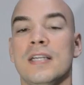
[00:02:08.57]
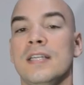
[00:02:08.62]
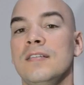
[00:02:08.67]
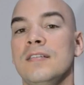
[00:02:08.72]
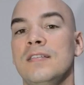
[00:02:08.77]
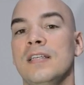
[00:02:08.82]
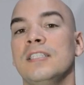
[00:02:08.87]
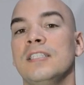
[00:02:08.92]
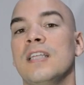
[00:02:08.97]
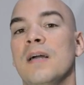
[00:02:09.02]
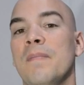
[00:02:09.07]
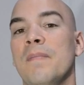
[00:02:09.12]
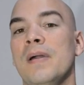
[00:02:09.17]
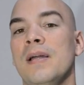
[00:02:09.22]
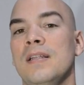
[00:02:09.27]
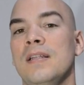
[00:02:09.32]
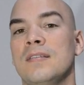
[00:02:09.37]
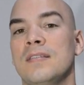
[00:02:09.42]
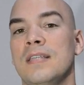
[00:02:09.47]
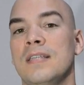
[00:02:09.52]
e se
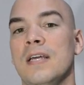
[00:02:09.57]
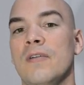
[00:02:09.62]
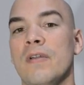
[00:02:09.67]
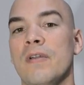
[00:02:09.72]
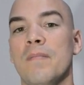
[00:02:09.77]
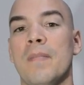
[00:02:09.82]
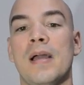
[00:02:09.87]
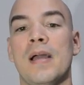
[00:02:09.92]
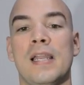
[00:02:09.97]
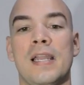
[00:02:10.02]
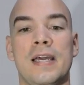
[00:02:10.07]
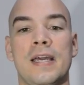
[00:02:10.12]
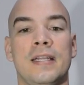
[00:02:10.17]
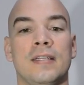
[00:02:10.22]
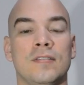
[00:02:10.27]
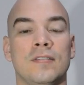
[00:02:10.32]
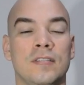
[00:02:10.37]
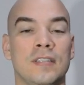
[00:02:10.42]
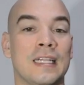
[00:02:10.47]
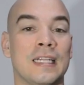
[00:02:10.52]
estabeleceram em
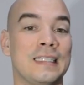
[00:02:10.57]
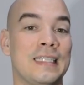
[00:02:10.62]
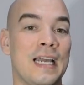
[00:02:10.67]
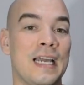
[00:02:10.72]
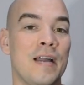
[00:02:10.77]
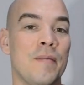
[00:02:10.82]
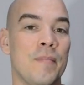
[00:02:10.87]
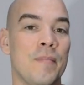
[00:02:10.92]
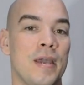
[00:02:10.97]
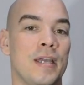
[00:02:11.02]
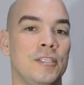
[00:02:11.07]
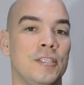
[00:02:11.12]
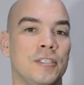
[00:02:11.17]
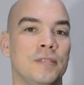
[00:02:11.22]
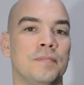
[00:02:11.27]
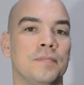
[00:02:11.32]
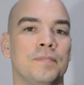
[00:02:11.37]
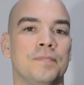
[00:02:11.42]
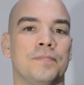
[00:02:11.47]
Beleriand, na Terra-média.